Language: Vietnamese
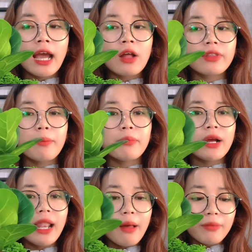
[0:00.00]
cao tầm
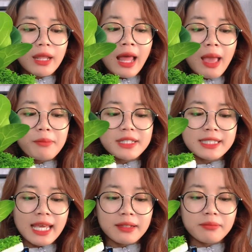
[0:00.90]
15 đến 20
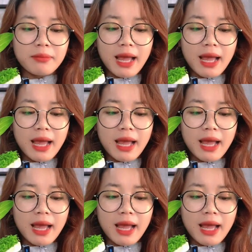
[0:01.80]
cm,